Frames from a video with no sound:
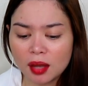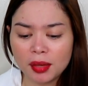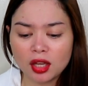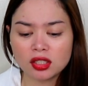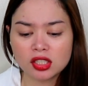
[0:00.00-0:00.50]
uh,
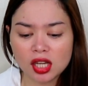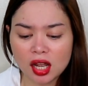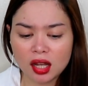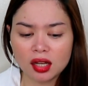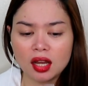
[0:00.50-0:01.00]
meron
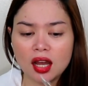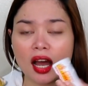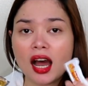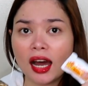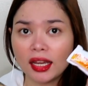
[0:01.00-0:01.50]
siyang uh,
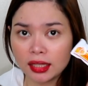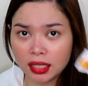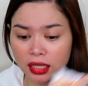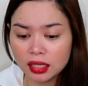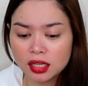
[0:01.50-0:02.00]

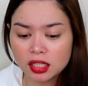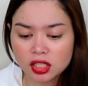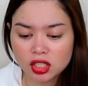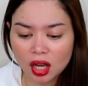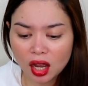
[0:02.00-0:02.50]
honey,
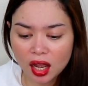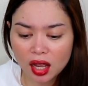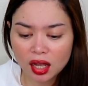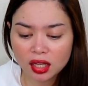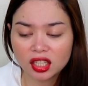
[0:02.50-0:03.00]

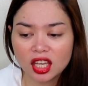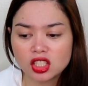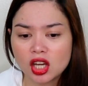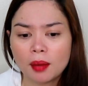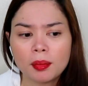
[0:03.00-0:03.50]
tsaka
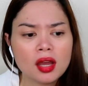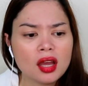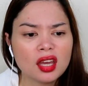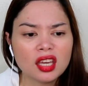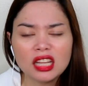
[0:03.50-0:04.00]
ketchup.
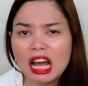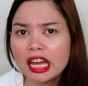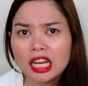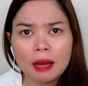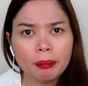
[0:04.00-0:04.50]

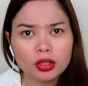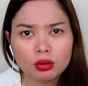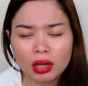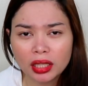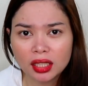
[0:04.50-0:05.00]
Nahanapan
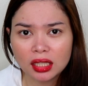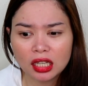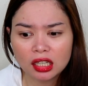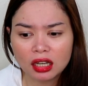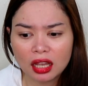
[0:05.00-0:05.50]
ko kanina
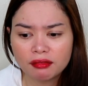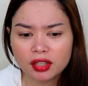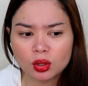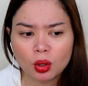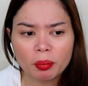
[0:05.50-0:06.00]
ng
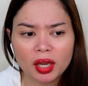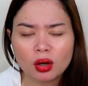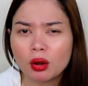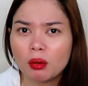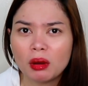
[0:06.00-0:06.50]
gravy to,
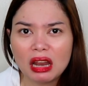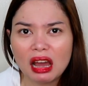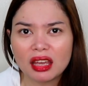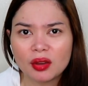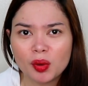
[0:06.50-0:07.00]
pero
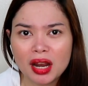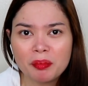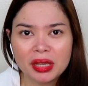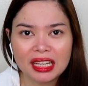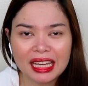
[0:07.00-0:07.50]
wala eh. Walang
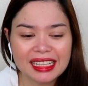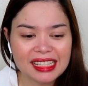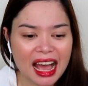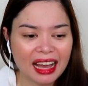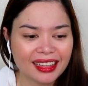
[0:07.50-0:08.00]
binigay
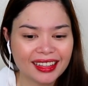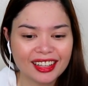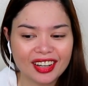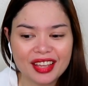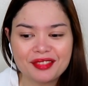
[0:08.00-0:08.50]
sa akin na
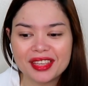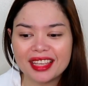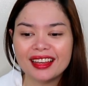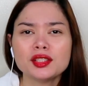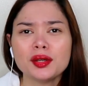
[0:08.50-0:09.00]

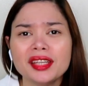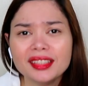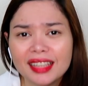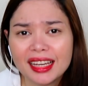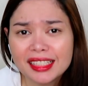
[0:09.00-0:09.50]
gravy. So
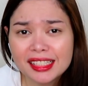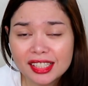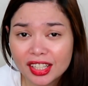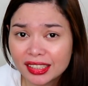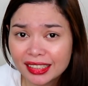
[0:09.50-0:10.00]
yan guys,
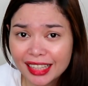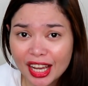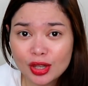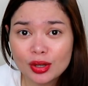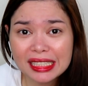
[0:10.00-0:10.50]
start na
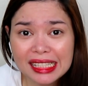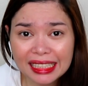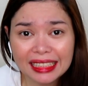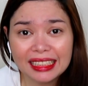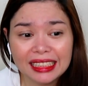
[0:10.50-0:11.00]
tayo
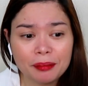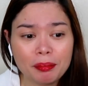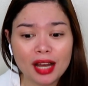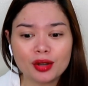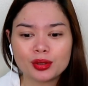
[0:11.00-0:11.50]
kasi kanina
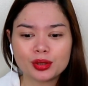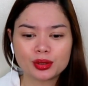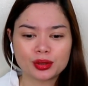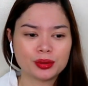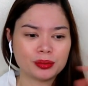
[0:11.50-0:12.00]
pa ako
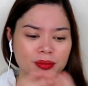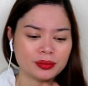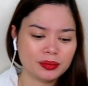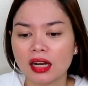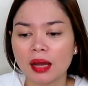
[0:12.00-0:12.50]
gutom.
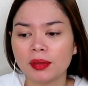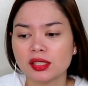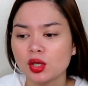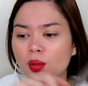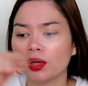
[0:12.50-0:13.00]

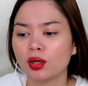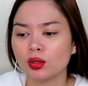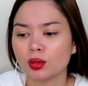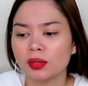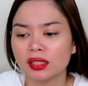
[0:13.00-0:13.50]
Grabe, sobrang
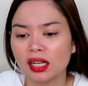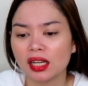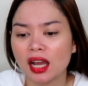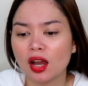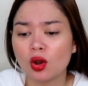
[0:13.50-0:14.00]
gutom na
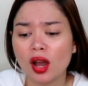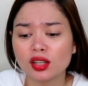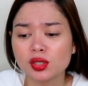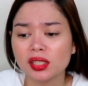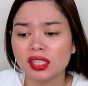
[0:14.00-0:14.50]
talaga ako.
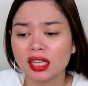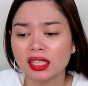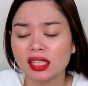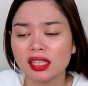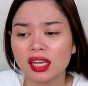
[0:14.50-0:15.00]
Actually
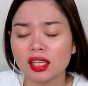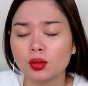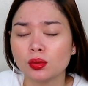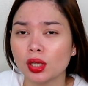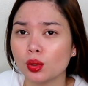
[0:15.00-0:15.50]
kanina,
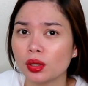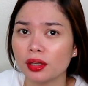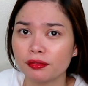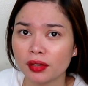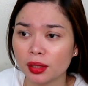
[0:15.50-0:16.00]
inuna kong
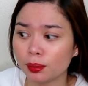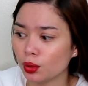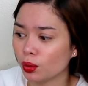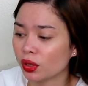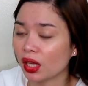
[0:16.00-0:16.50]
i-film
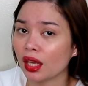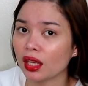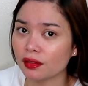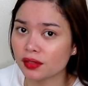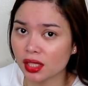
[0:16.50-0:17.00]
yung
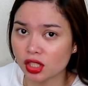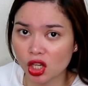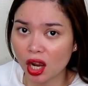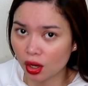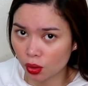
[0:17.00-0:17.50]
KFC
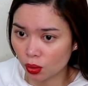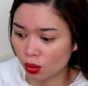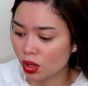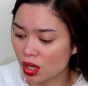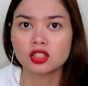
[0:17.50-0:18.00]

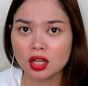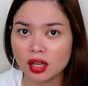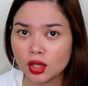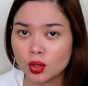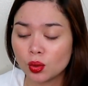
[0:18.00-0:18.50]
Chaco,
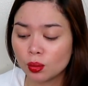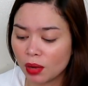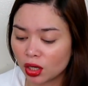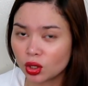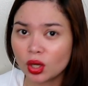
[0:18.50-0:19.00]
tsaka yung
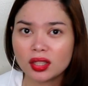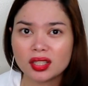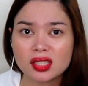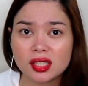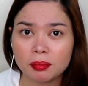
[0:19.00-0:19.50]

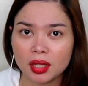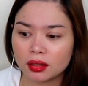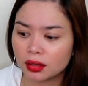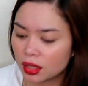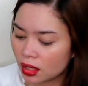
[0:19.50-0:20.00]
McDonald's na
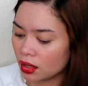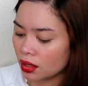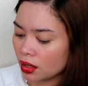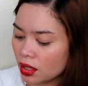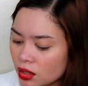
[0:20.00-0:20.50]
milk tea.
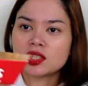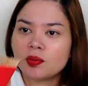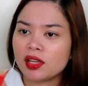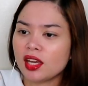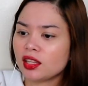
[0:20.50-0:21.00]

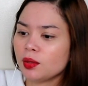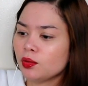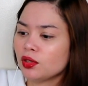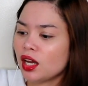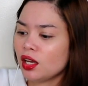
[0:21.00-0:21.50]
Spaghetti
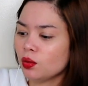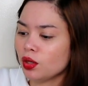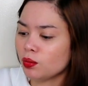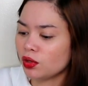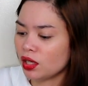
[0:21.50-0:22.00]
muna,
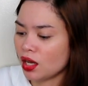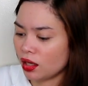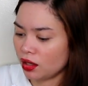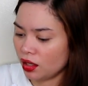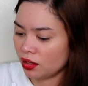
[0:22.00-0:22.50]
haluin muna
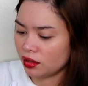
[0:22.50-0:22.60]
natin.